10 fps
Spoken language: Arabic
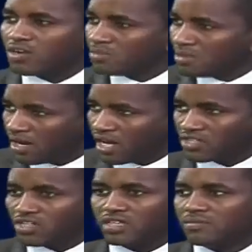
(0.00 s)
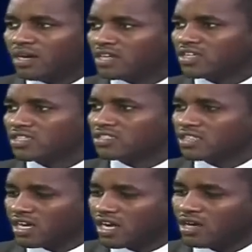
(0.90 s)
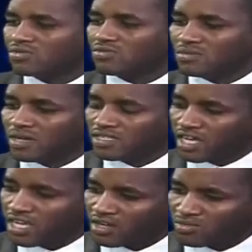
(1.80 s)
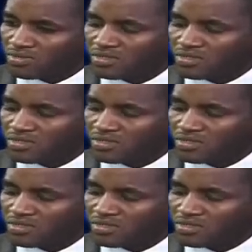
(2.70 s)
بالمعاشات معاشات التقاعد وفيما يتعلق